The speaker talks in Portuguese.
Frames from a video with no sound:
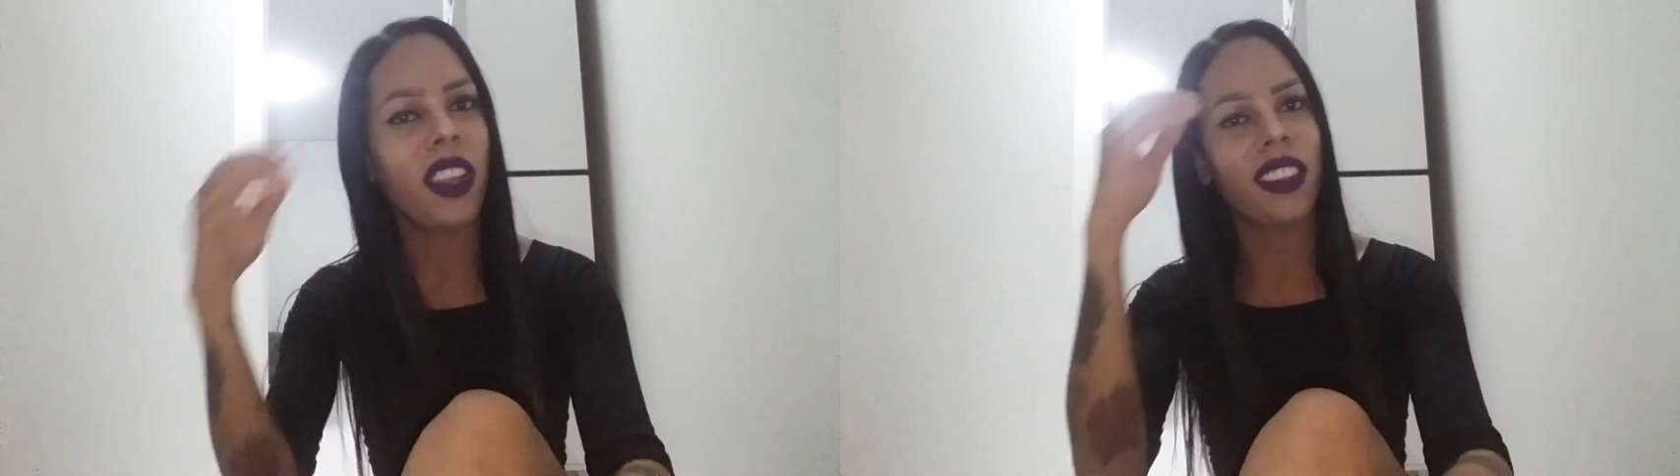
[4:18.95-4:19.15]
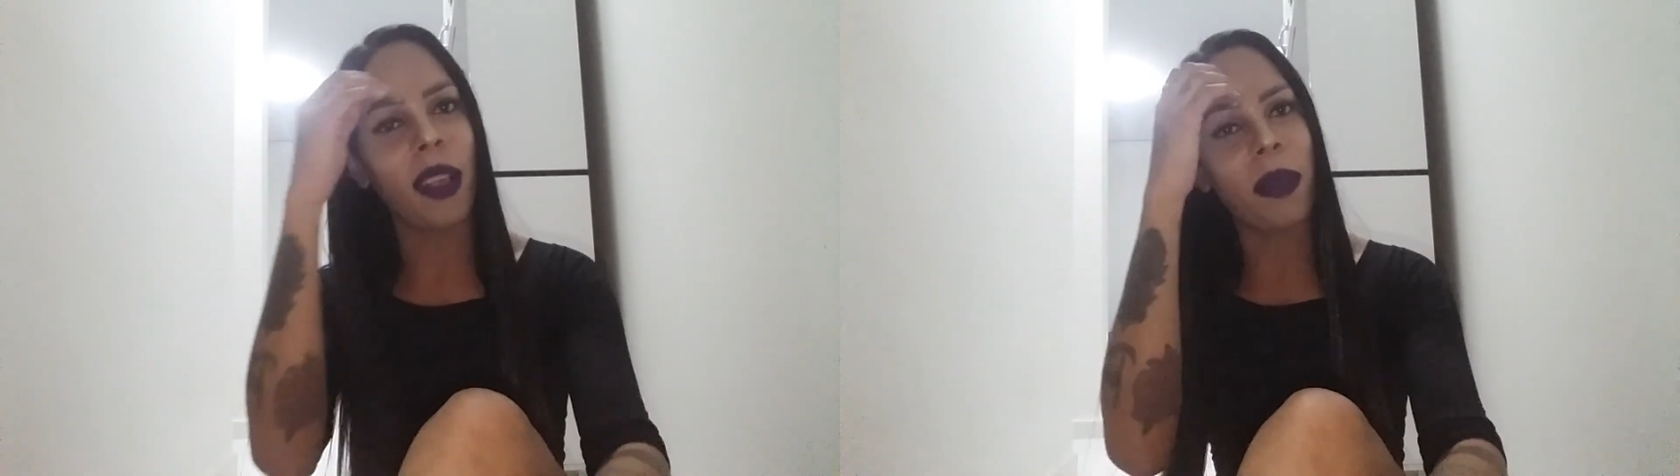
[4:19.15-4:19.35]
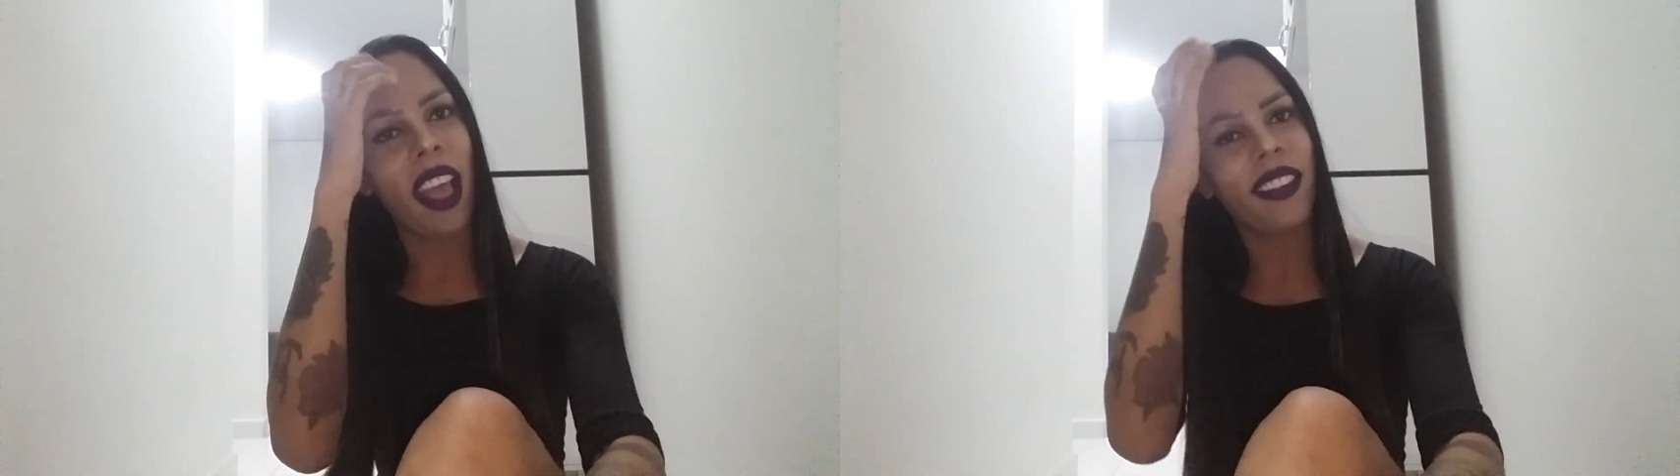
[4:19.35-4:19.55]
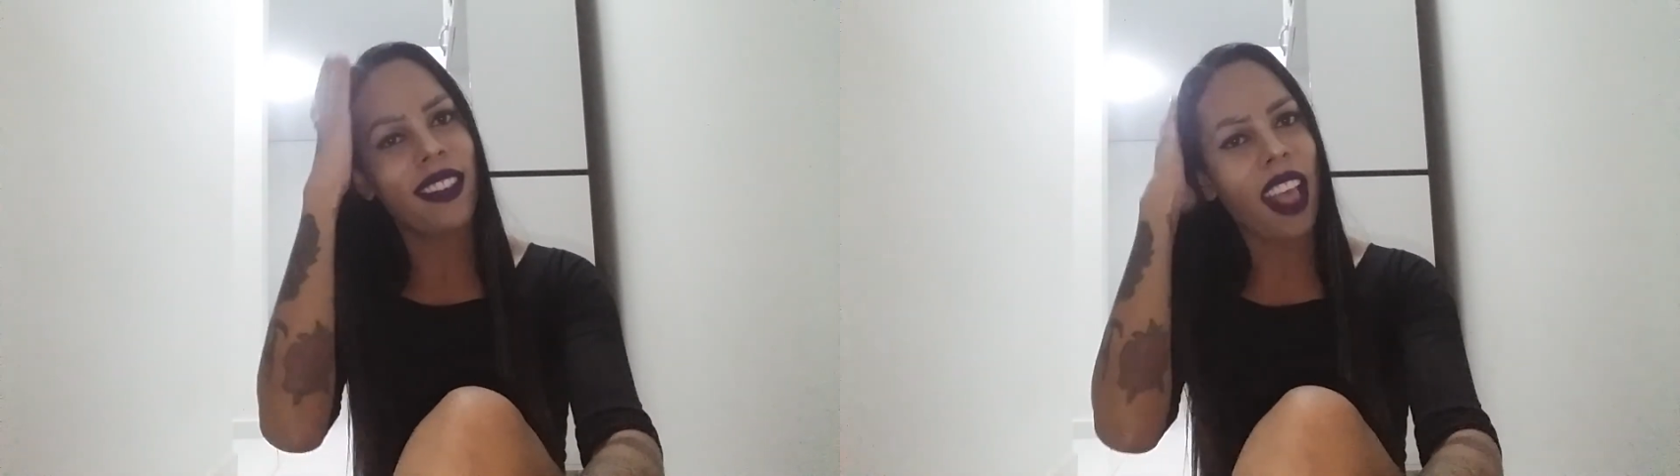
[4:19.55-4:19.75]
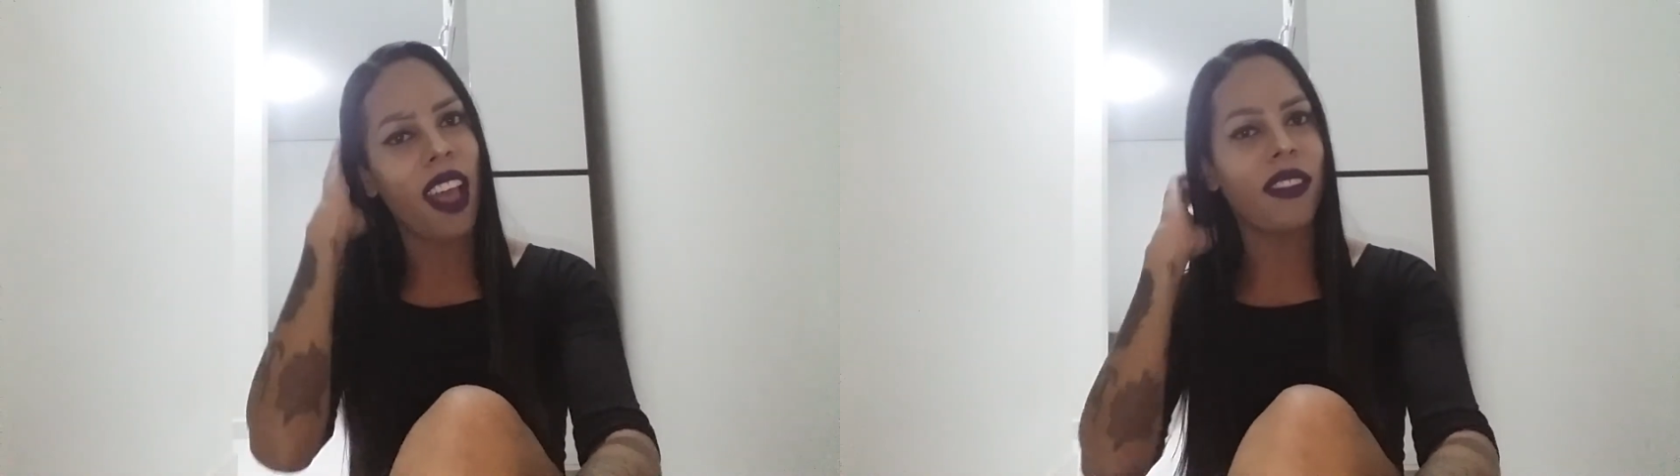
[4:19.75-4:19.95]
quem sabe
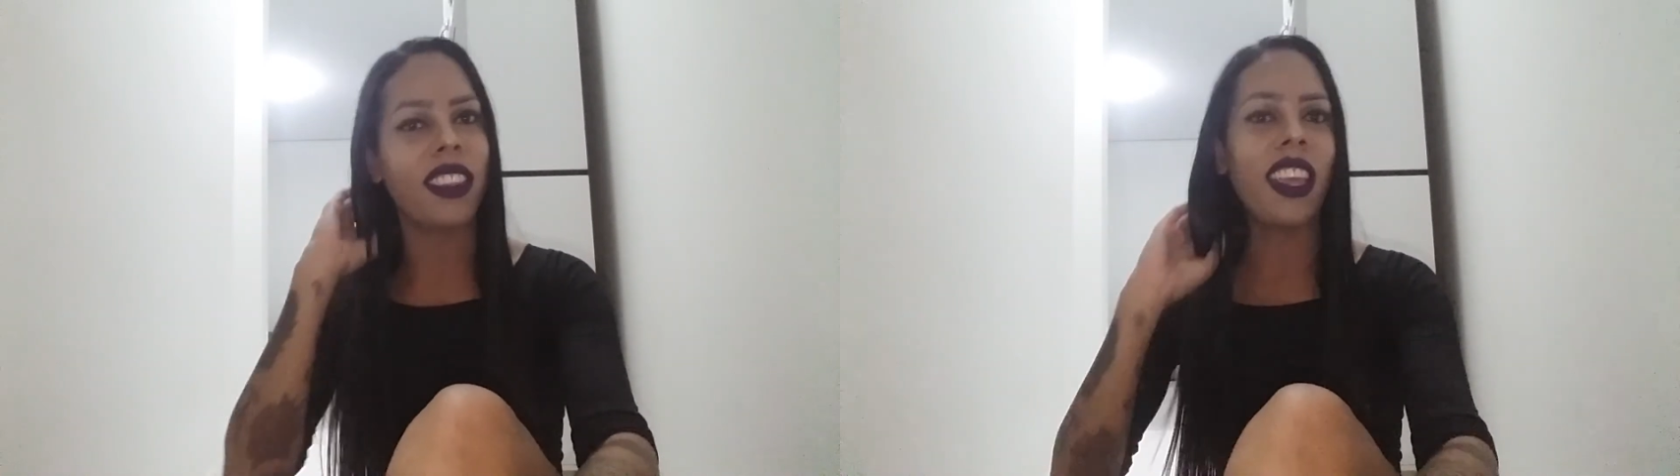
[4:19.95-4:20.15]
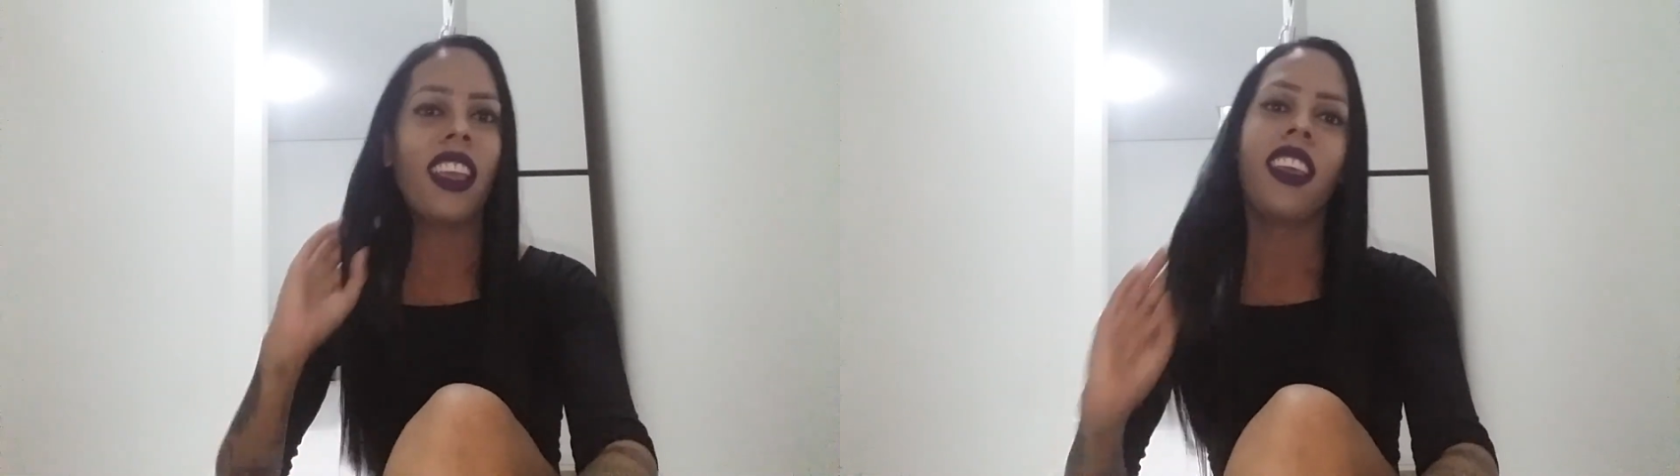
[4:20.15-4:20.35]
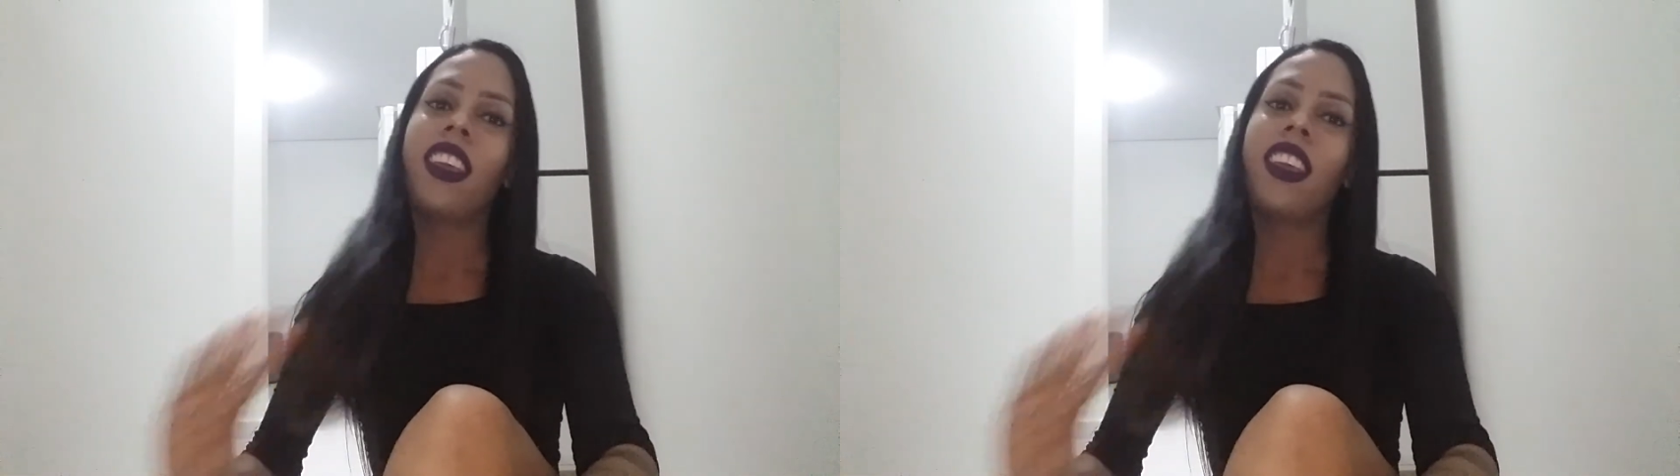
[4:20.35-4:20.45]
casava, né?